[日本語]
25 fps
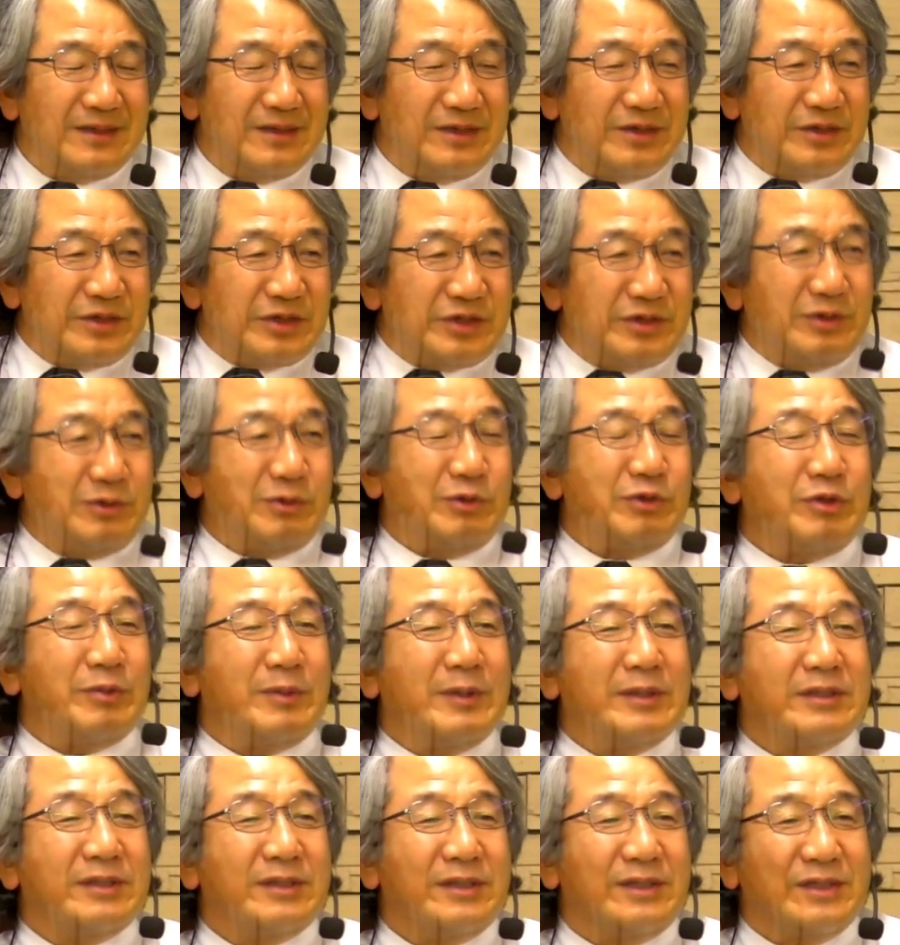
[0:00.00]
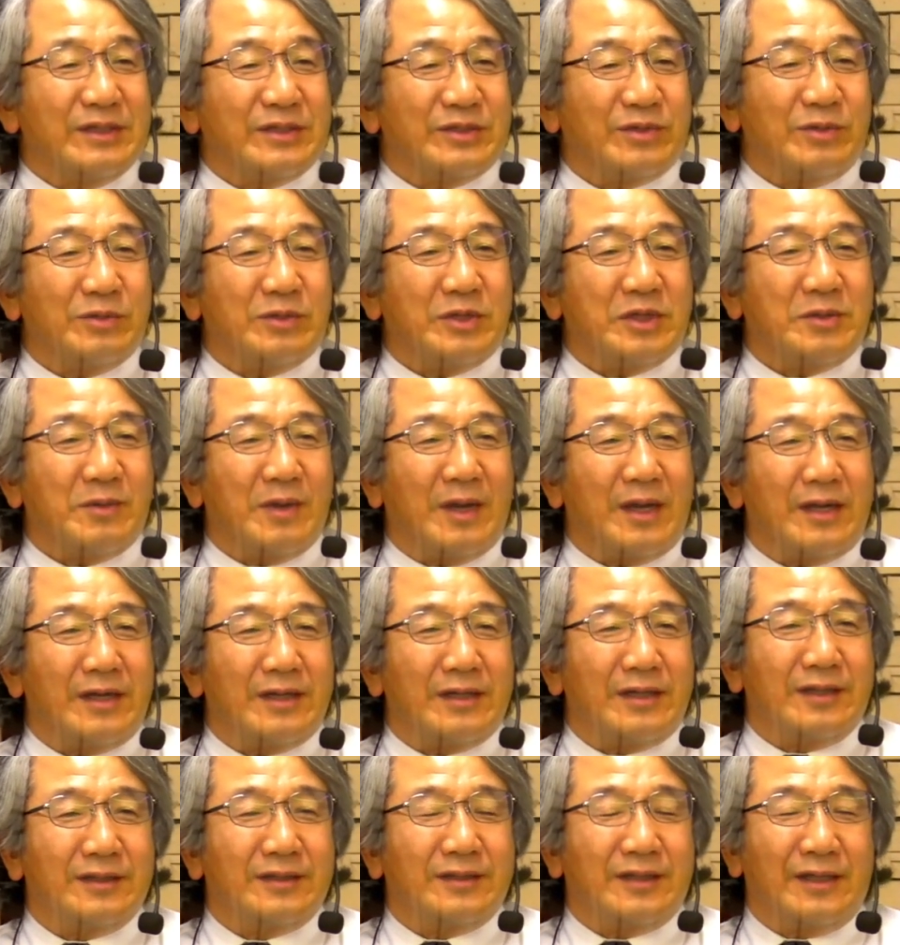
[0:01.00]
死の言葉ってねその時分からな
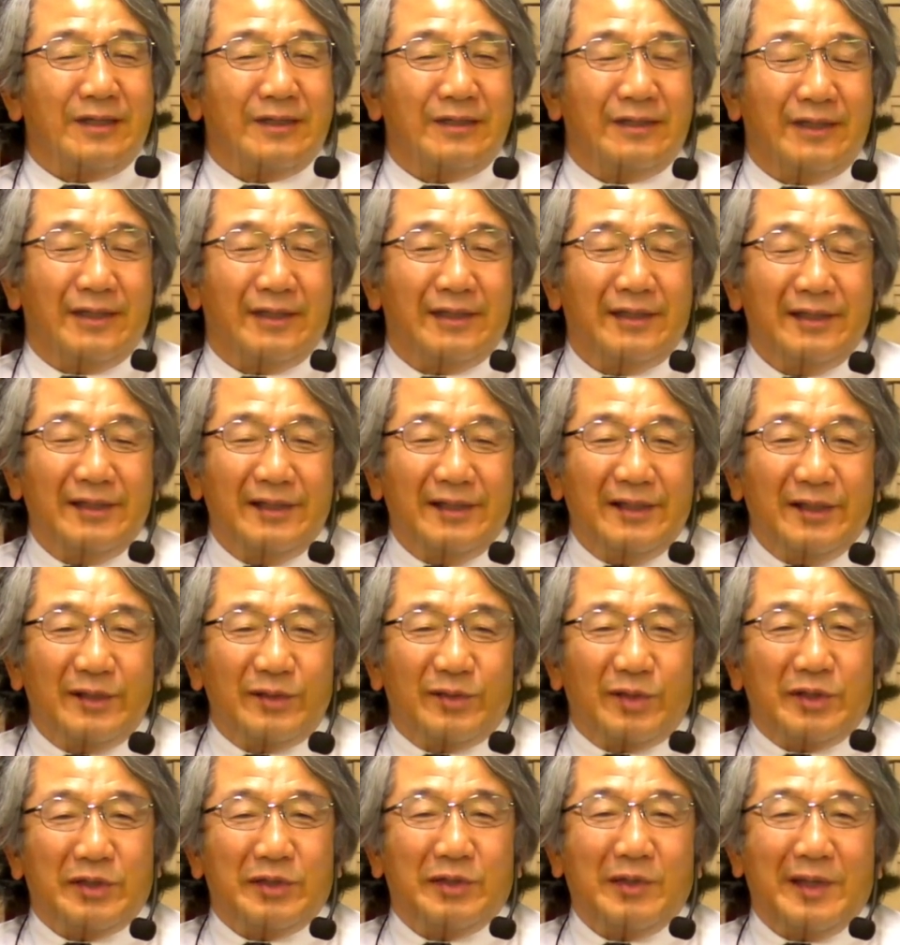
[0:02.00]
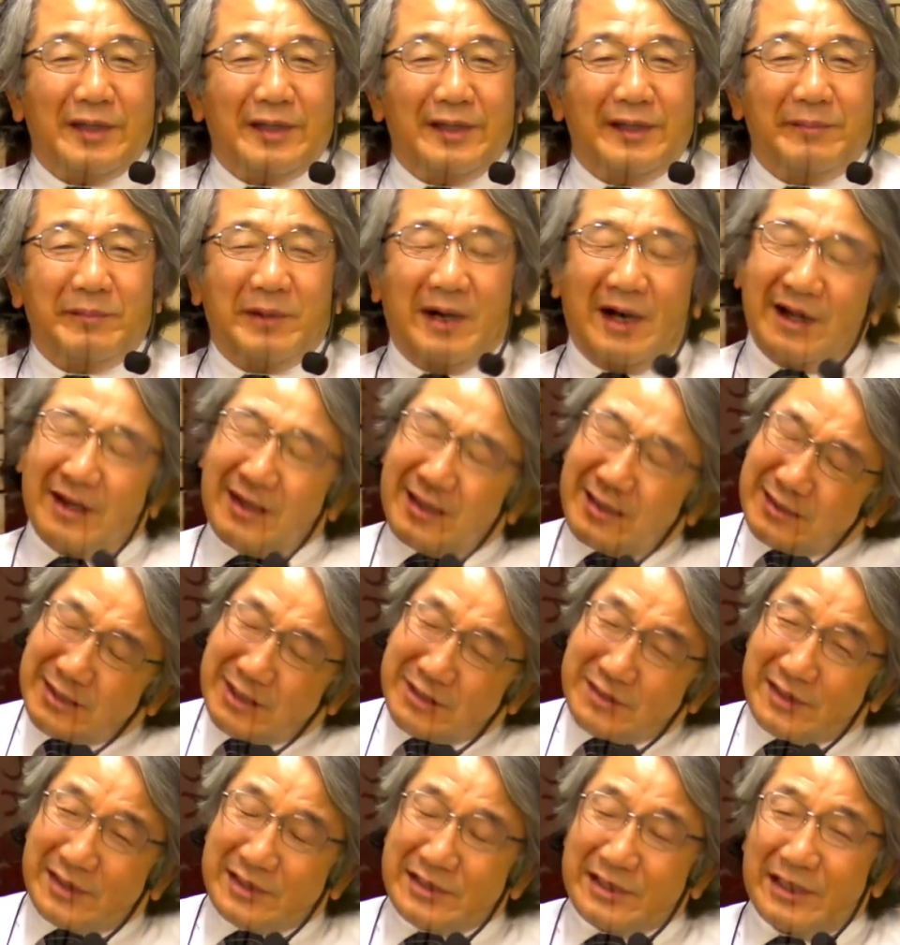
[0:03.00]
かったりね時ではね、まあ、腹が立
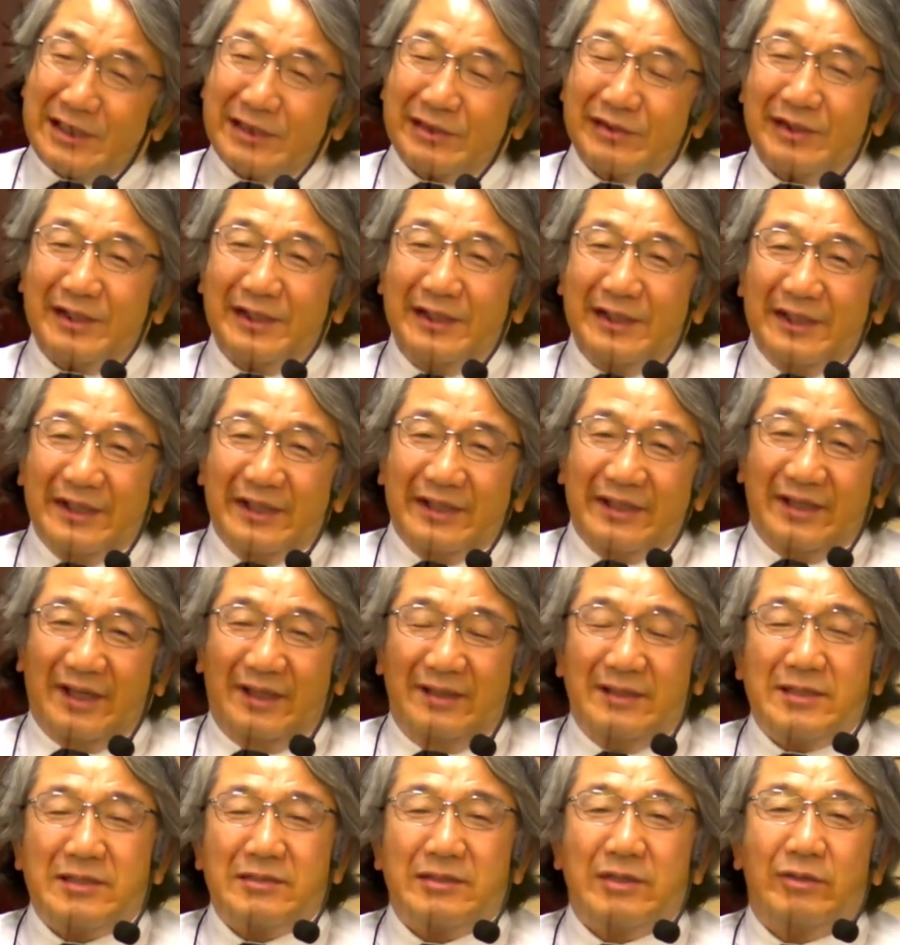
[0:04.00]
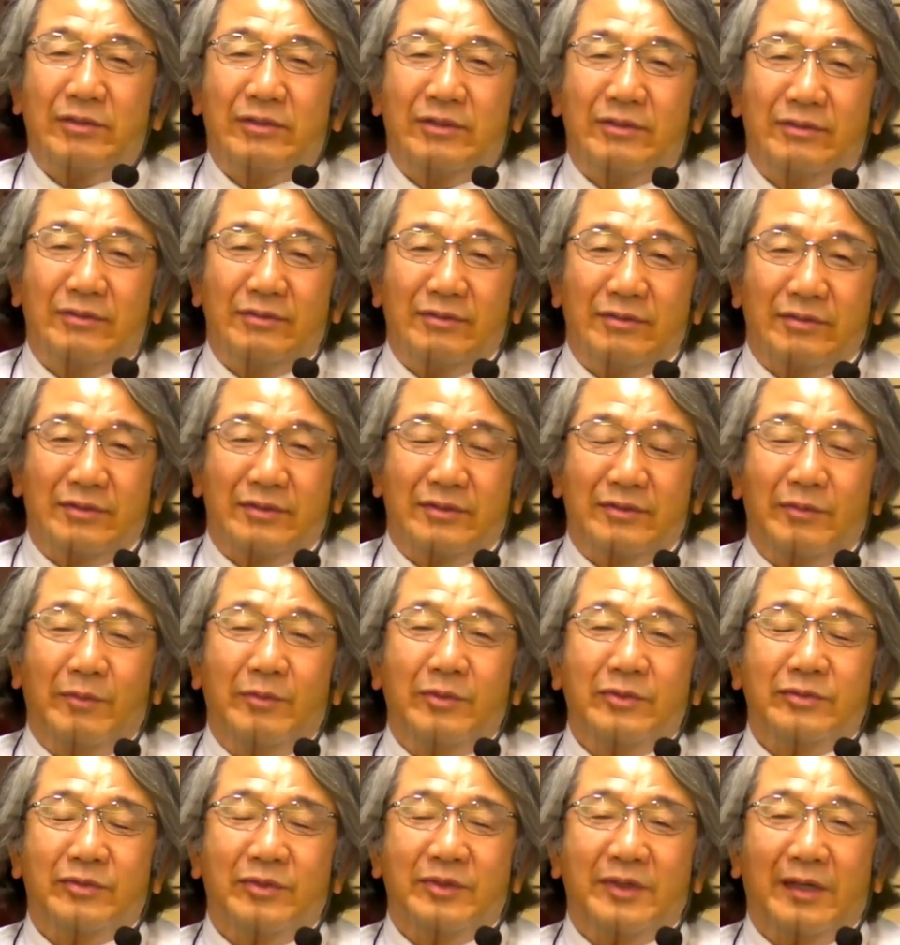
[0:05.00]
つわけじゃないけどねなんでそんなこと言うのって思
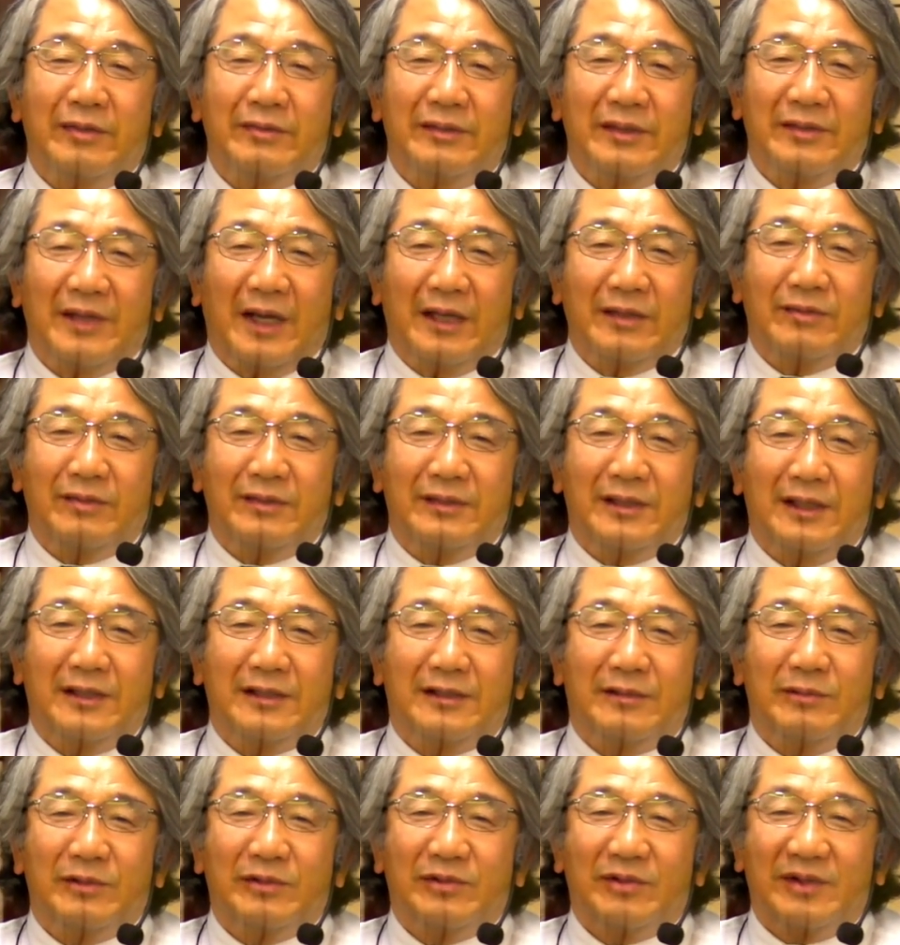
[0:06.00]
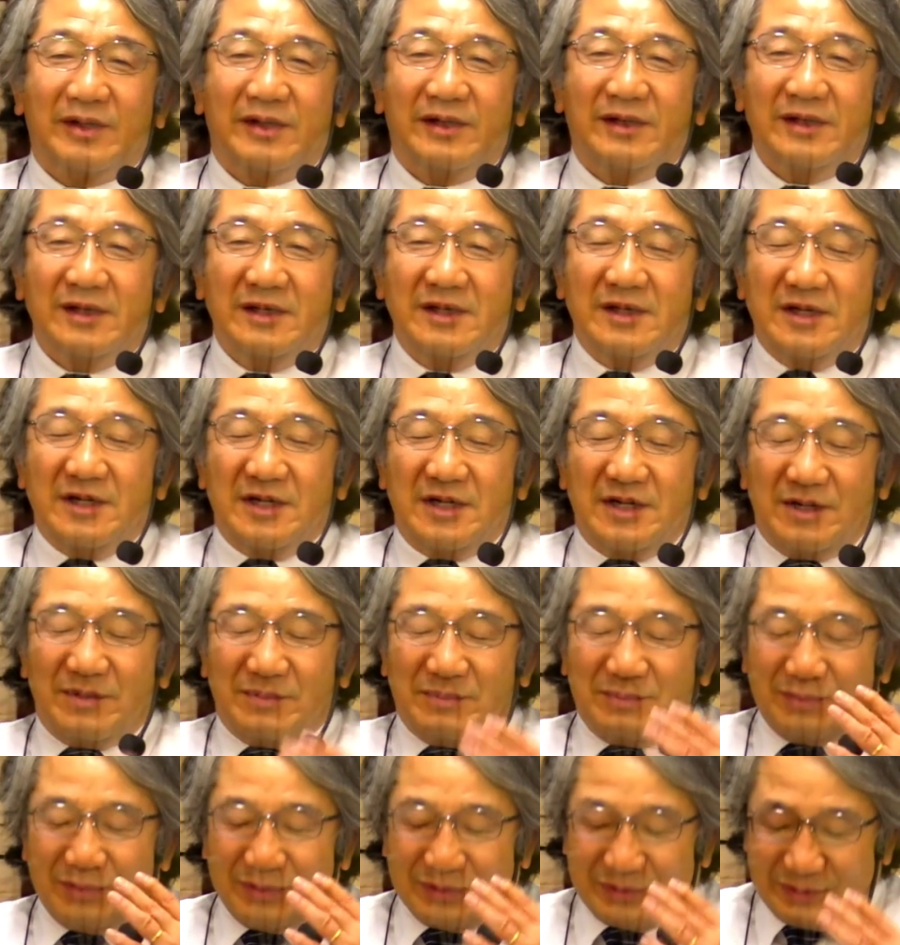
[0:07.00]
う時があるけど後になってみるとね
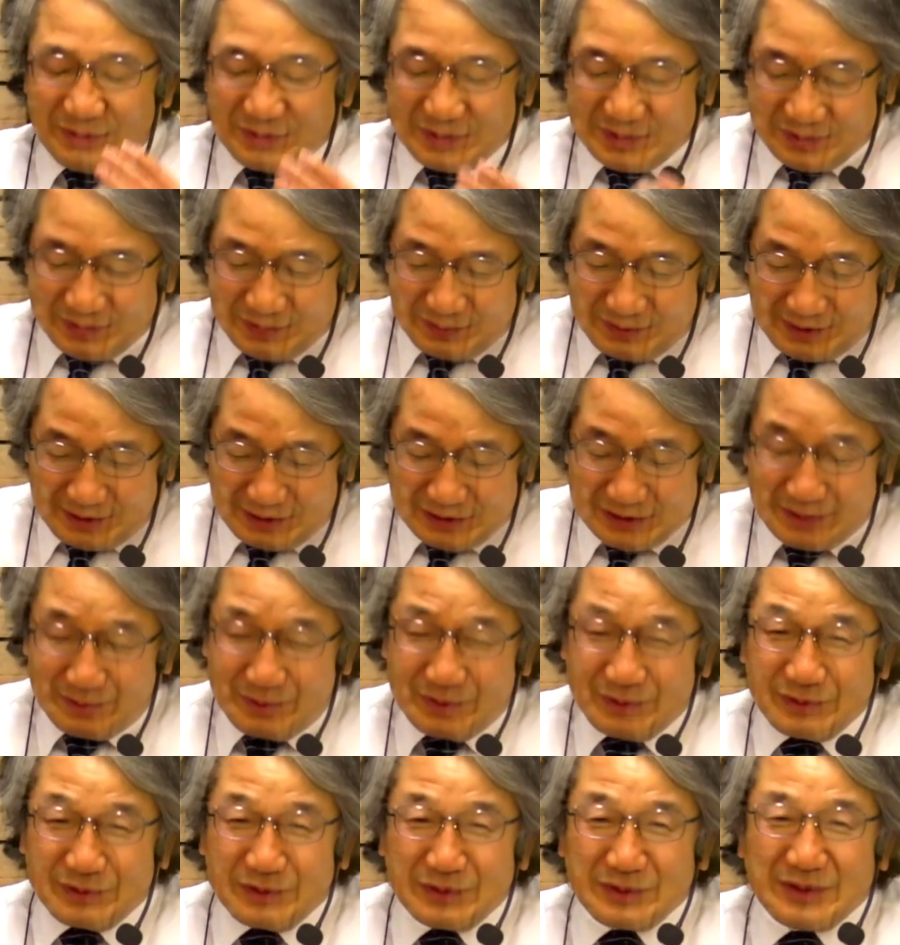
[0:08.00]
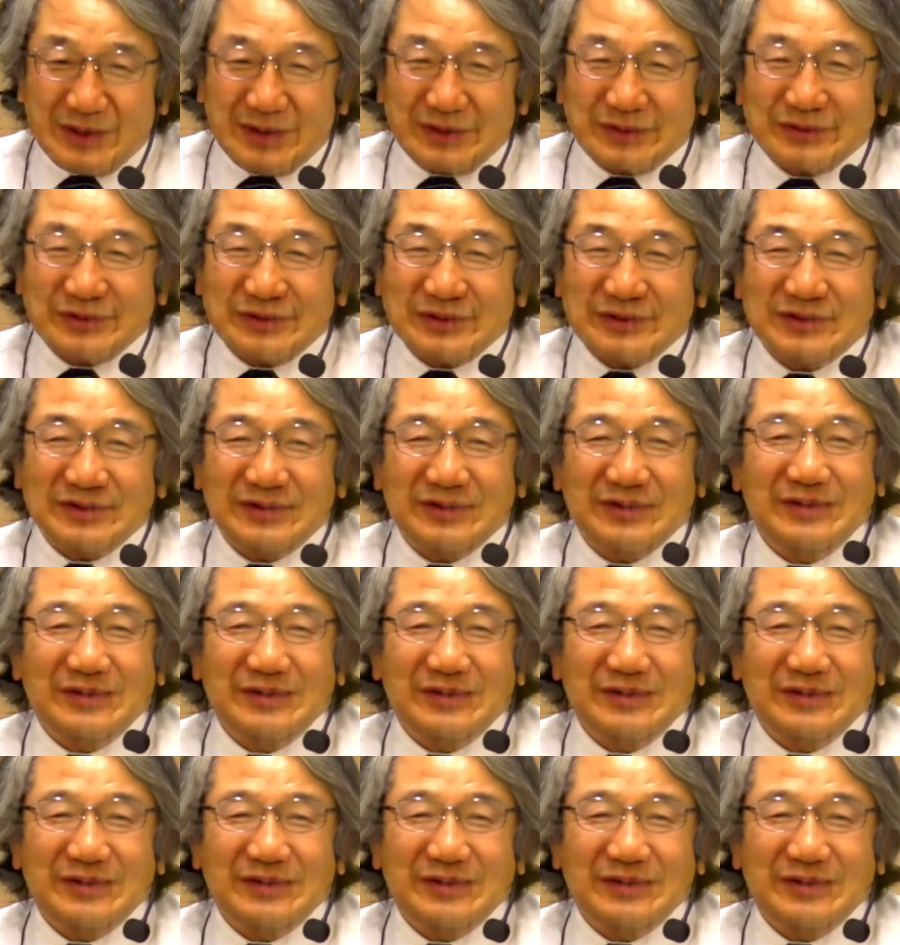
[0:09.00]
ものすごい慰めのことってあるんですよ